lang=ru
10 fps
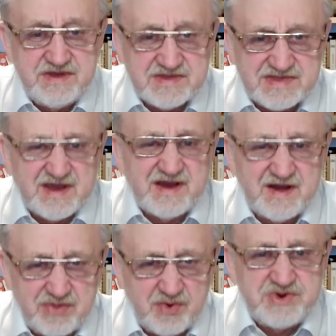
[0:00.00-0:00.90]

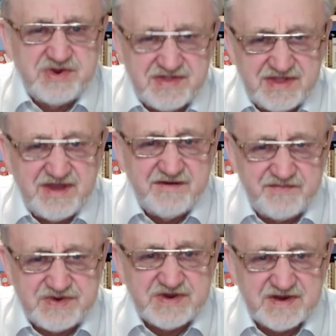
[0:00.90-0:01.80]
заколоченные
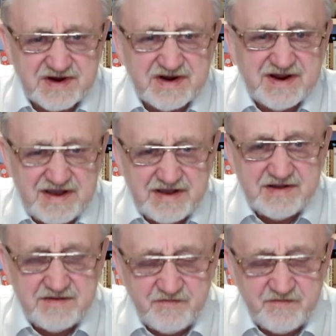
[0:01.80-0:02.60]
вчера –